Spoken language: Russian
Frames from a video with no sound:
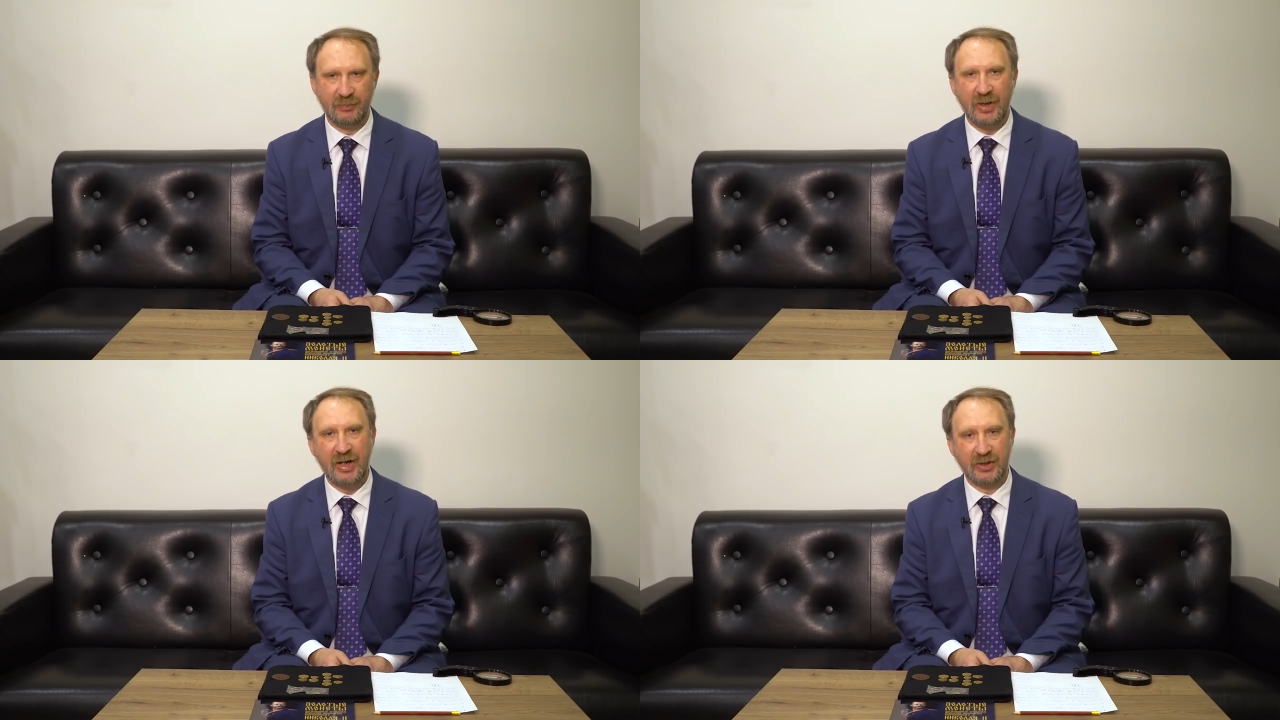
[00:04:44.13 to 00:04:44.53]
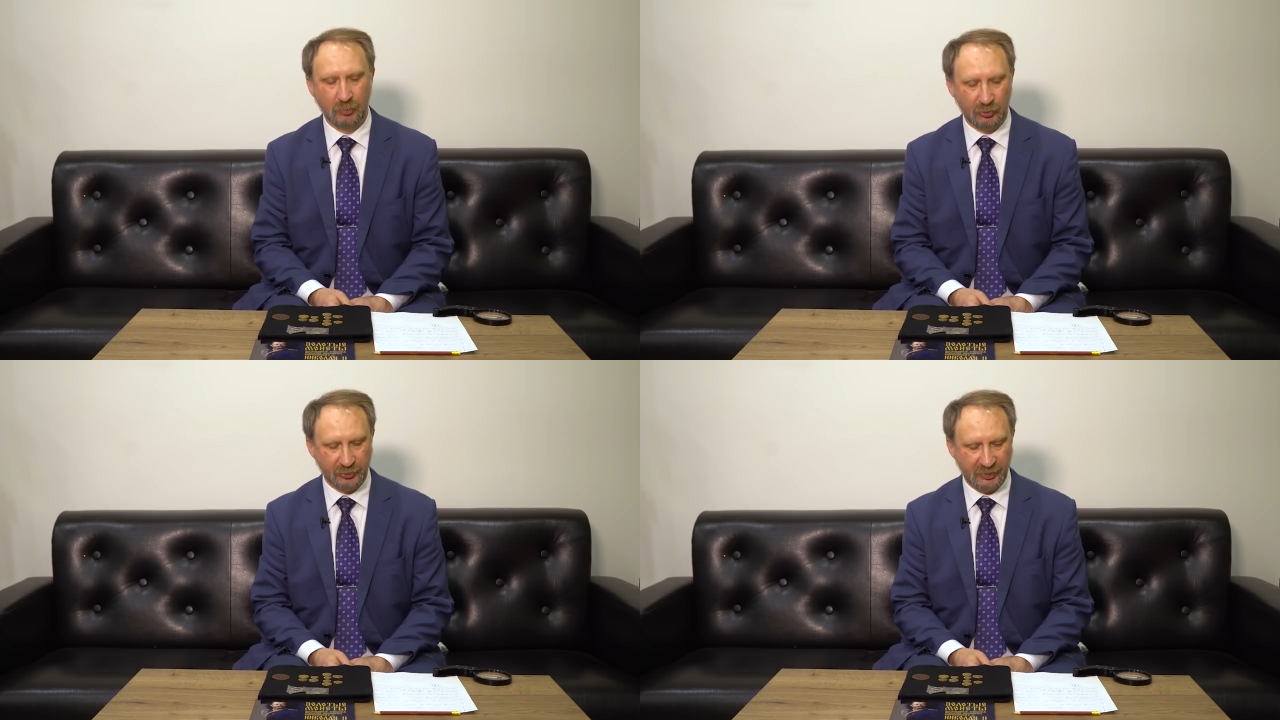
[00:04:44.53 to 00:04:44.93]
себя и
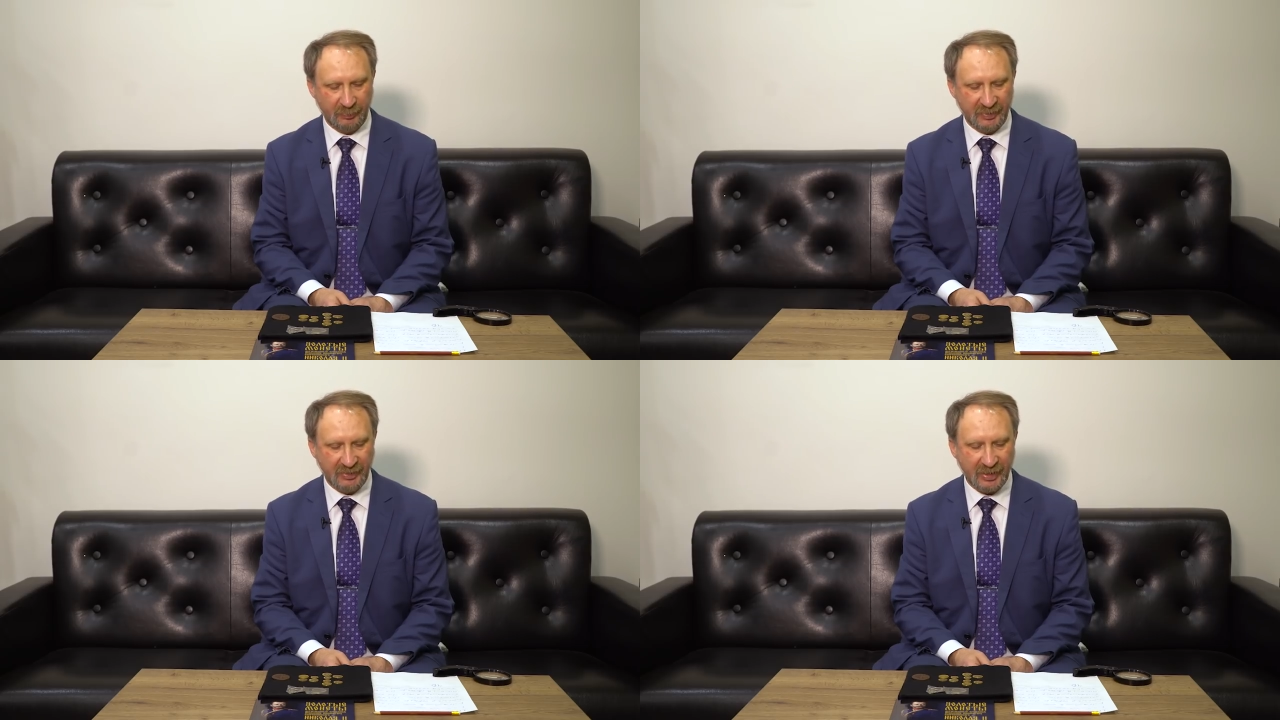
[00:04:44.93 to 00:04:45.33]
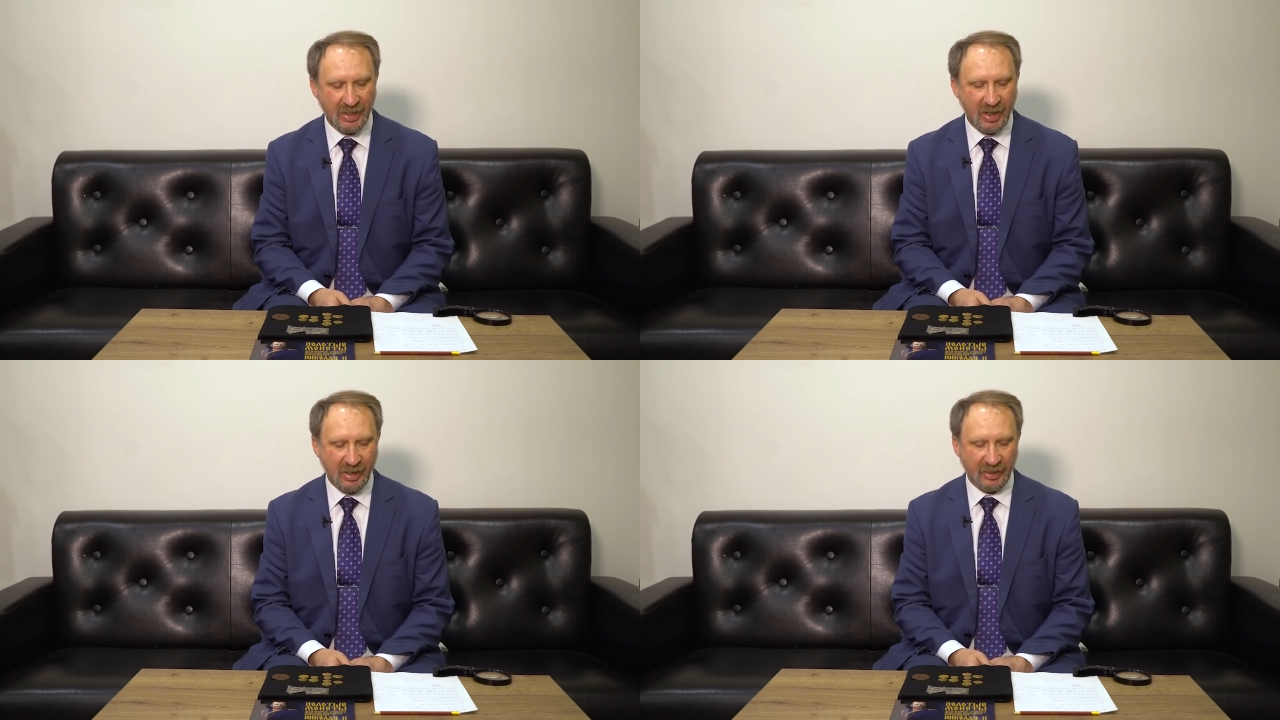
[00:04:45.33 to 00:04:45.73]
сможет написать.
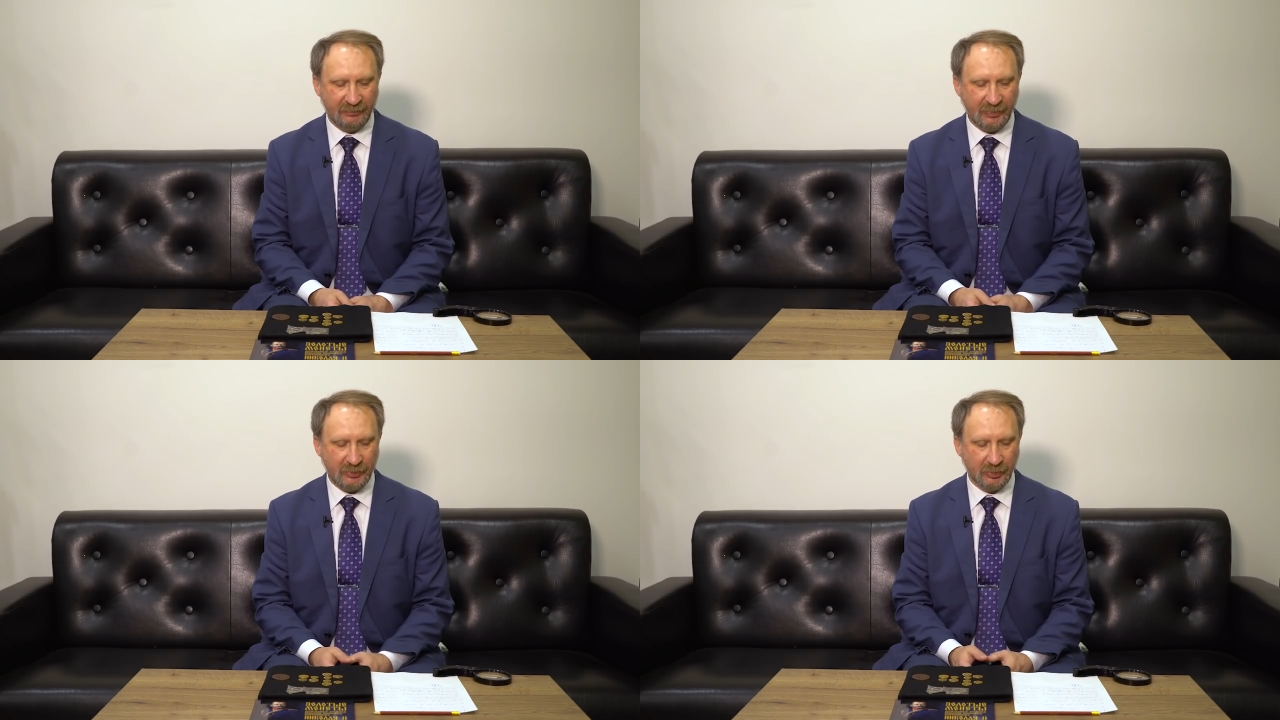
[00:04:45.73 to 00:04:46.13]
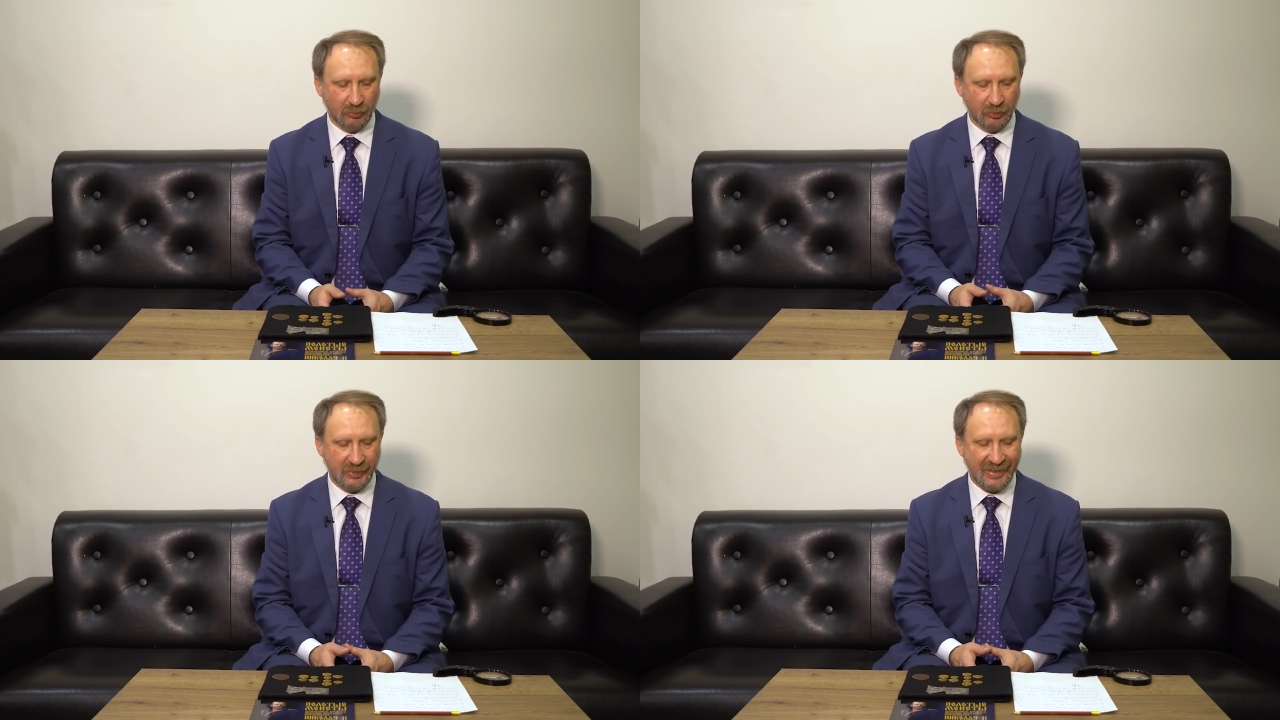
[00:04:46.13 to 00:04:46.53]

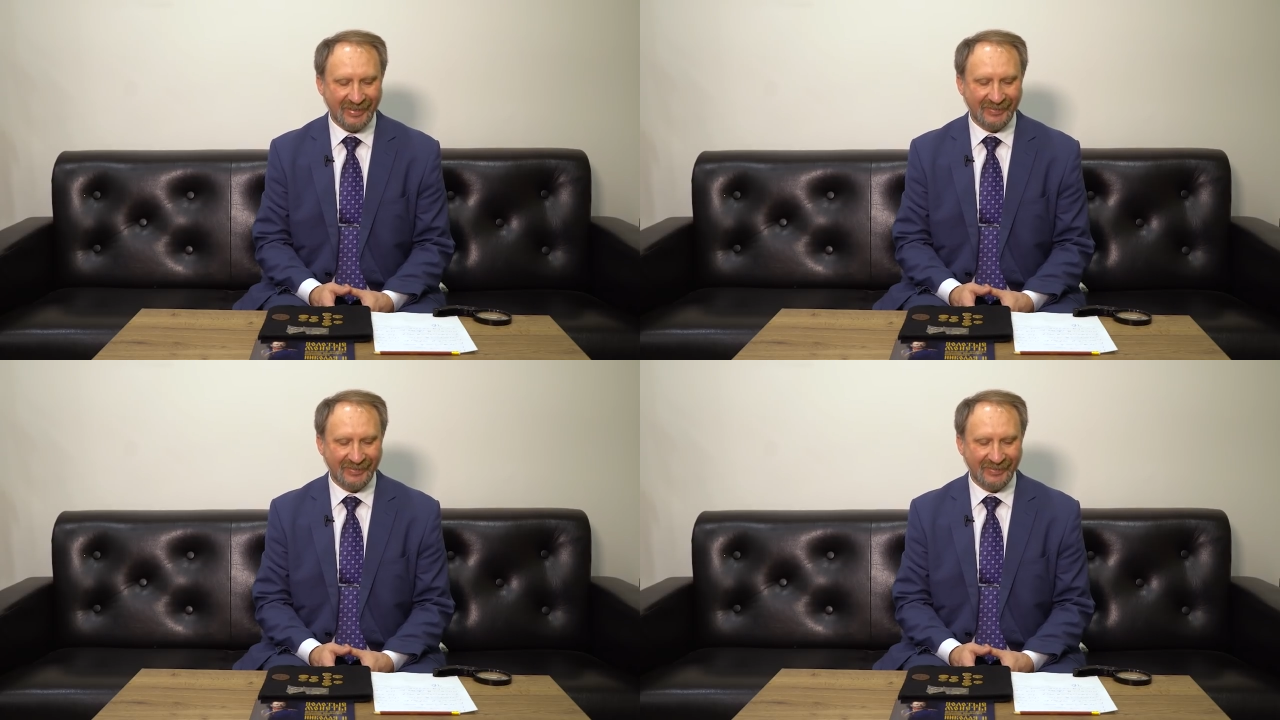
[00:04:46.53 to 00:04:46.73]
Ответил он